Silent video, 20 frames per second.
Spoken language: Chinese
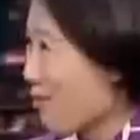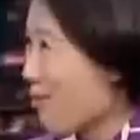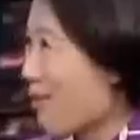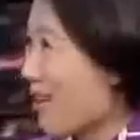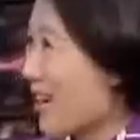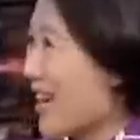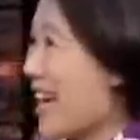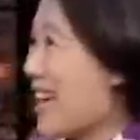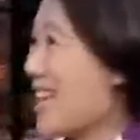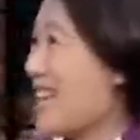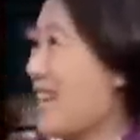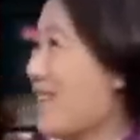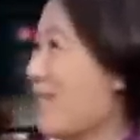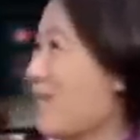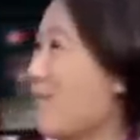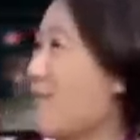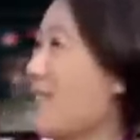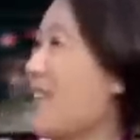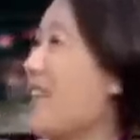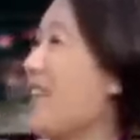是中国概
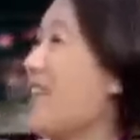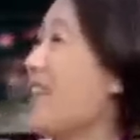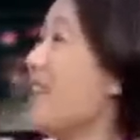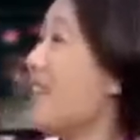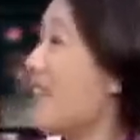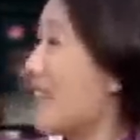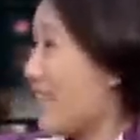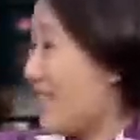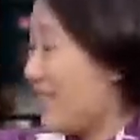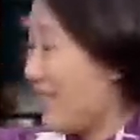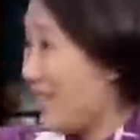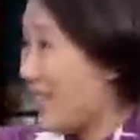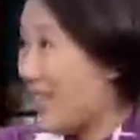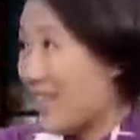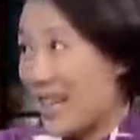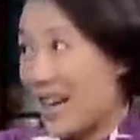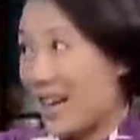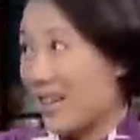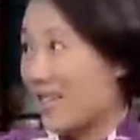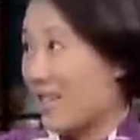念股的一个一个
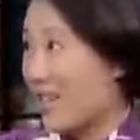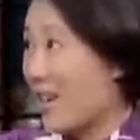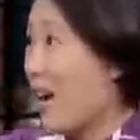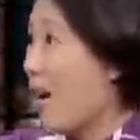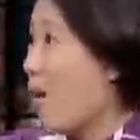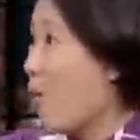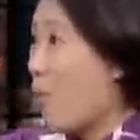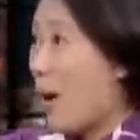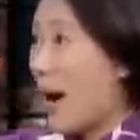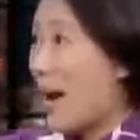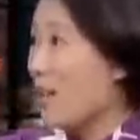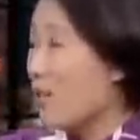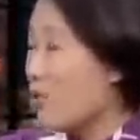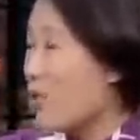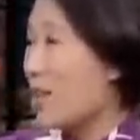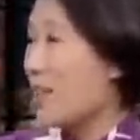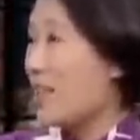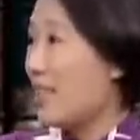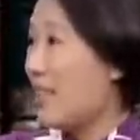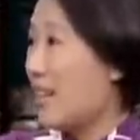样子，完
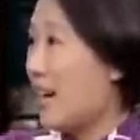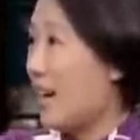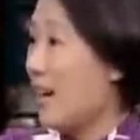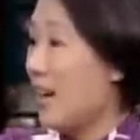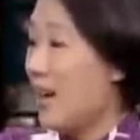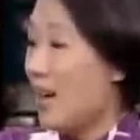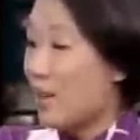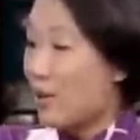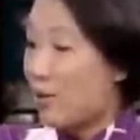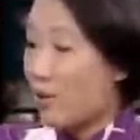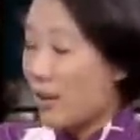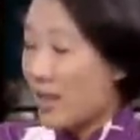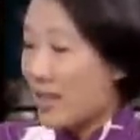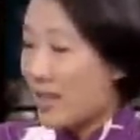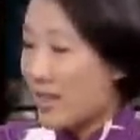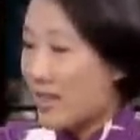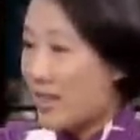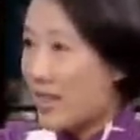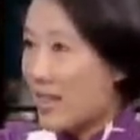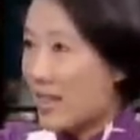全一样。所以
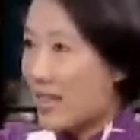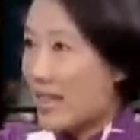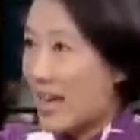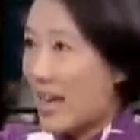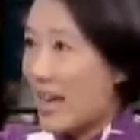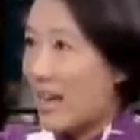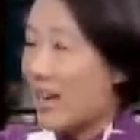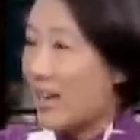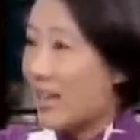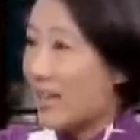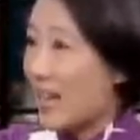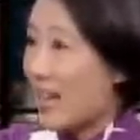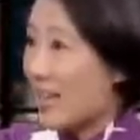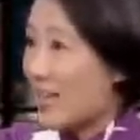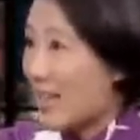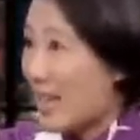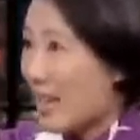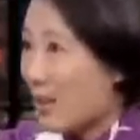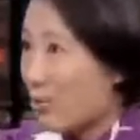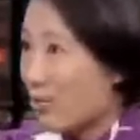他现在
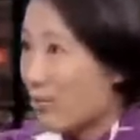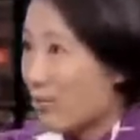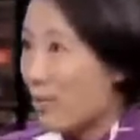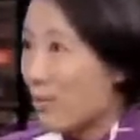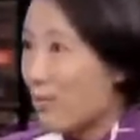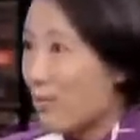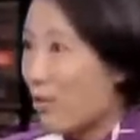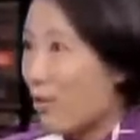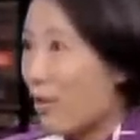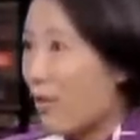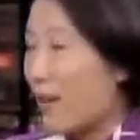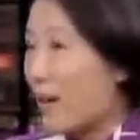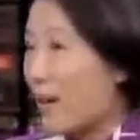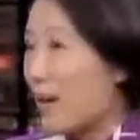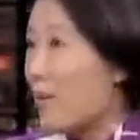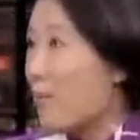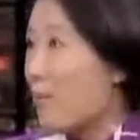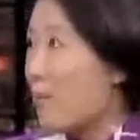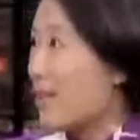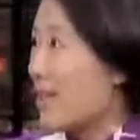他再涂脂抹粉
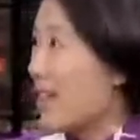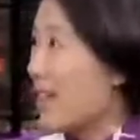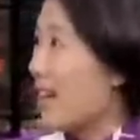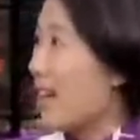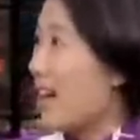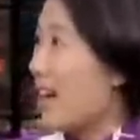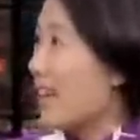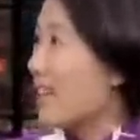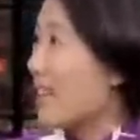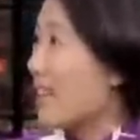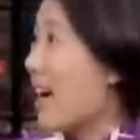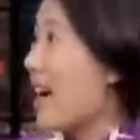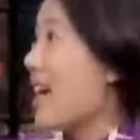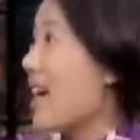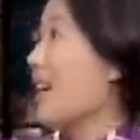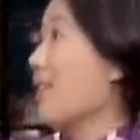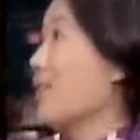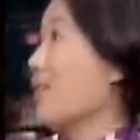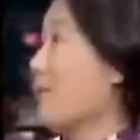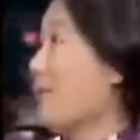不行了，
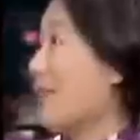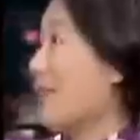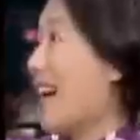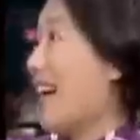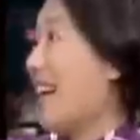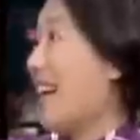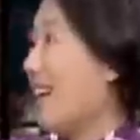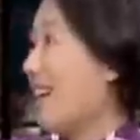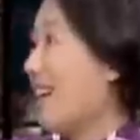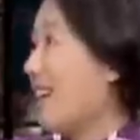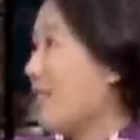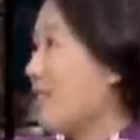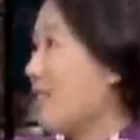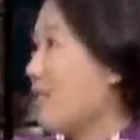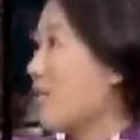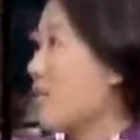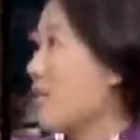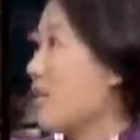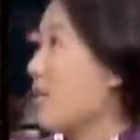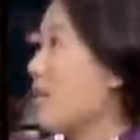太阳出来了，
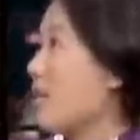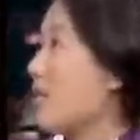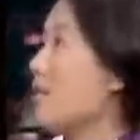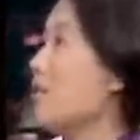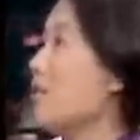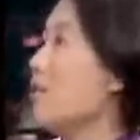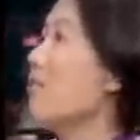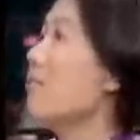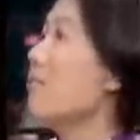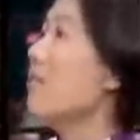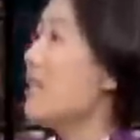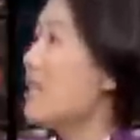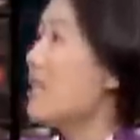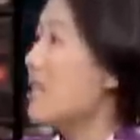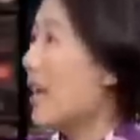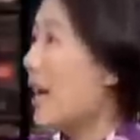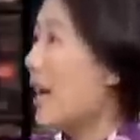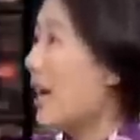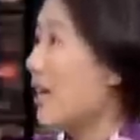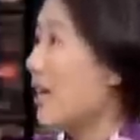就是金融危
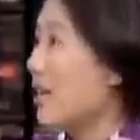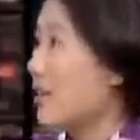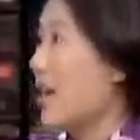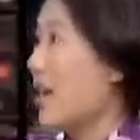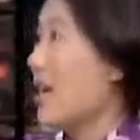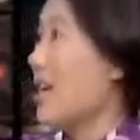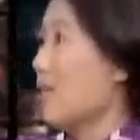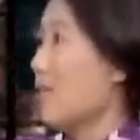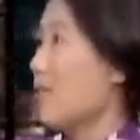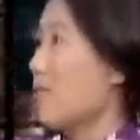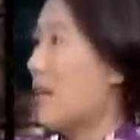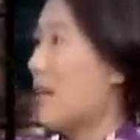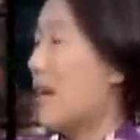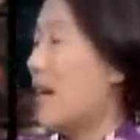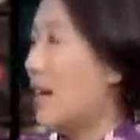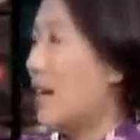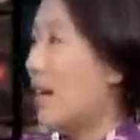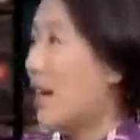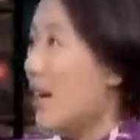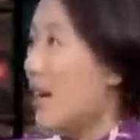机来了，太阳出
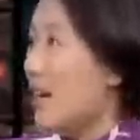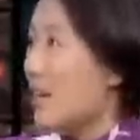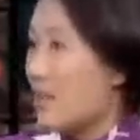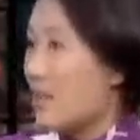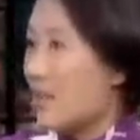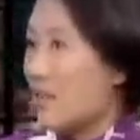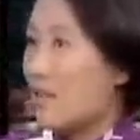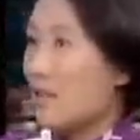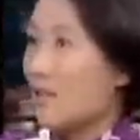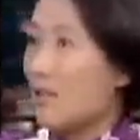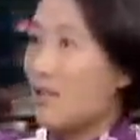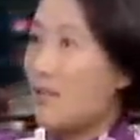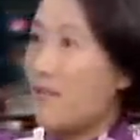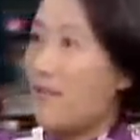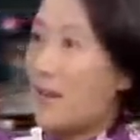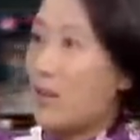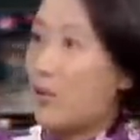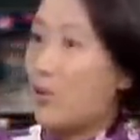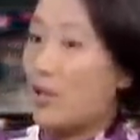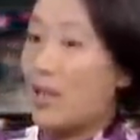来了。这时候你
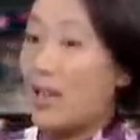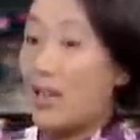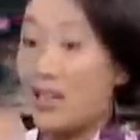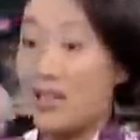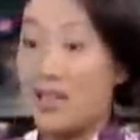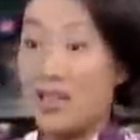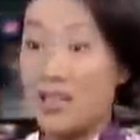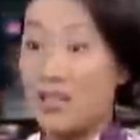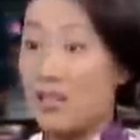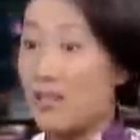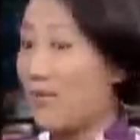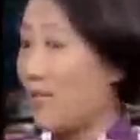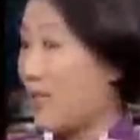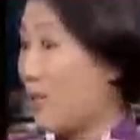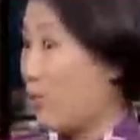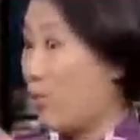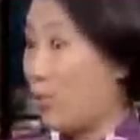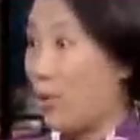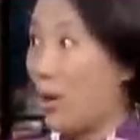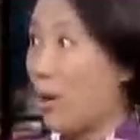发觉他的脂
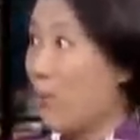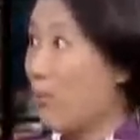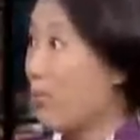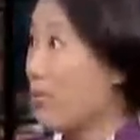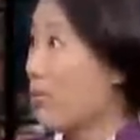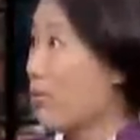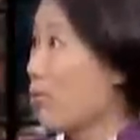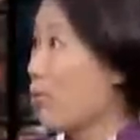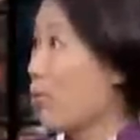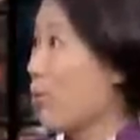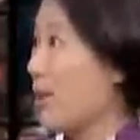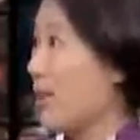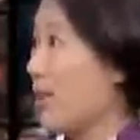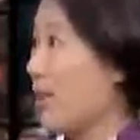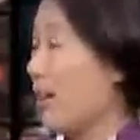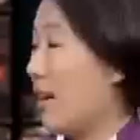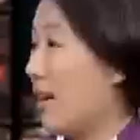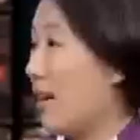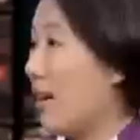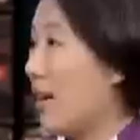粉全部都退
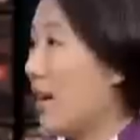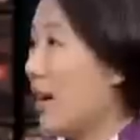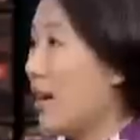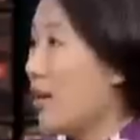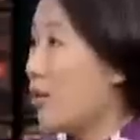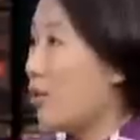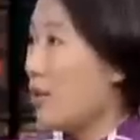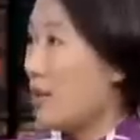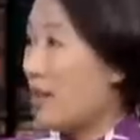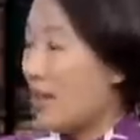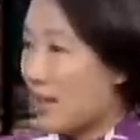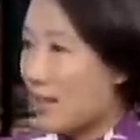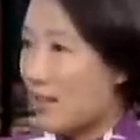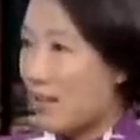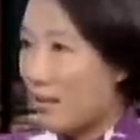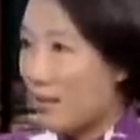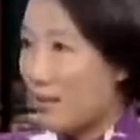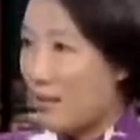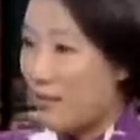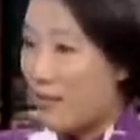掉了，退掉
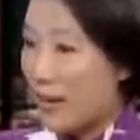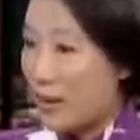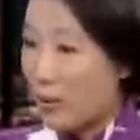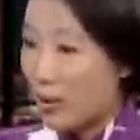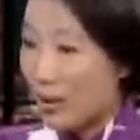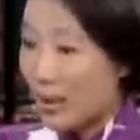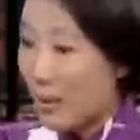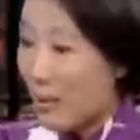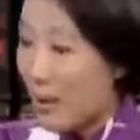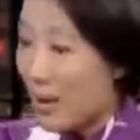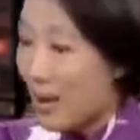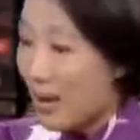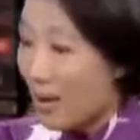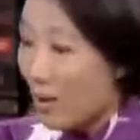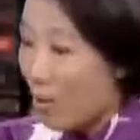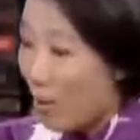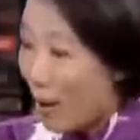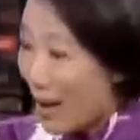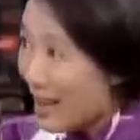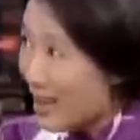之后你发觉他
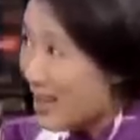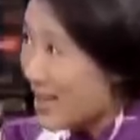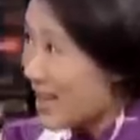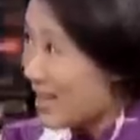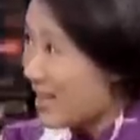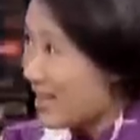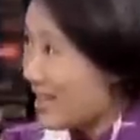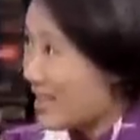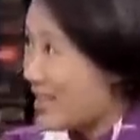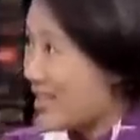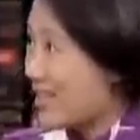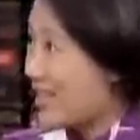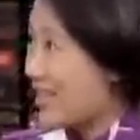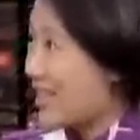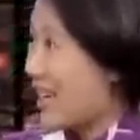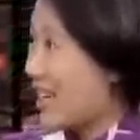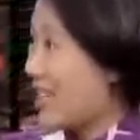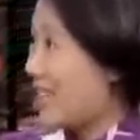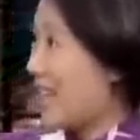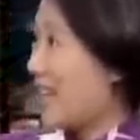还钱是实实
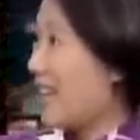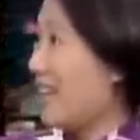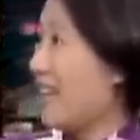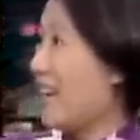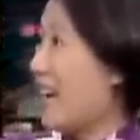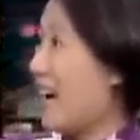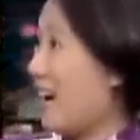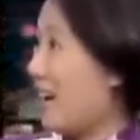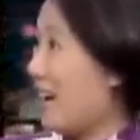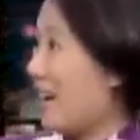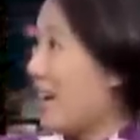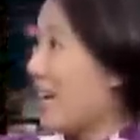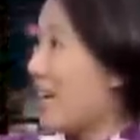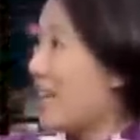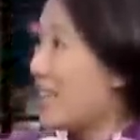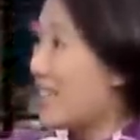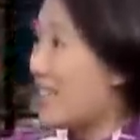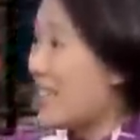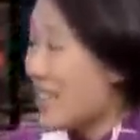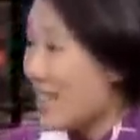在在的呀。
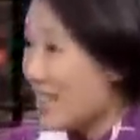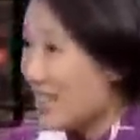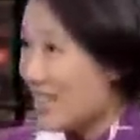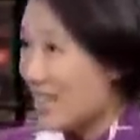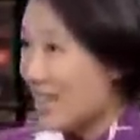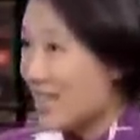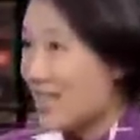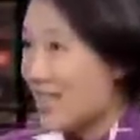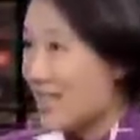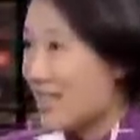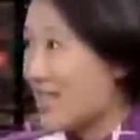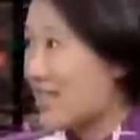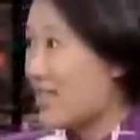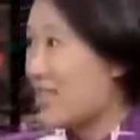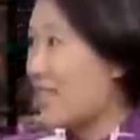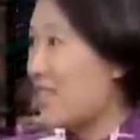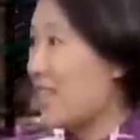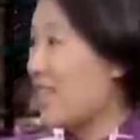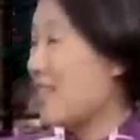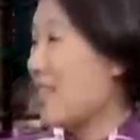借钱是实
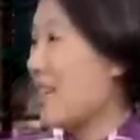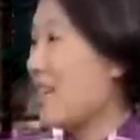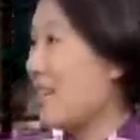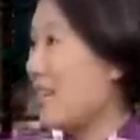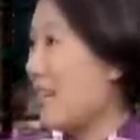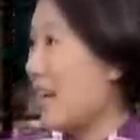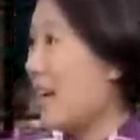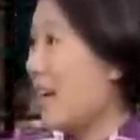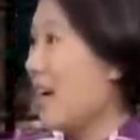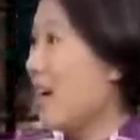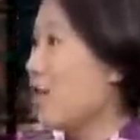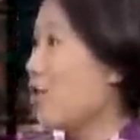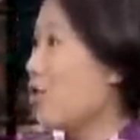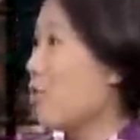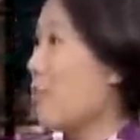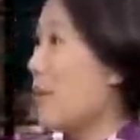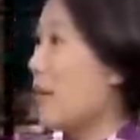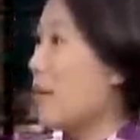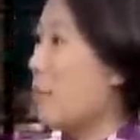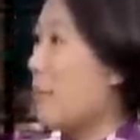实在在的呀，
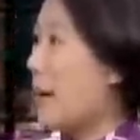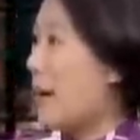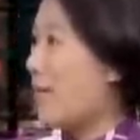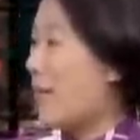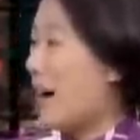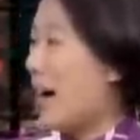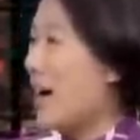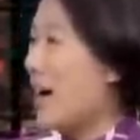就没有办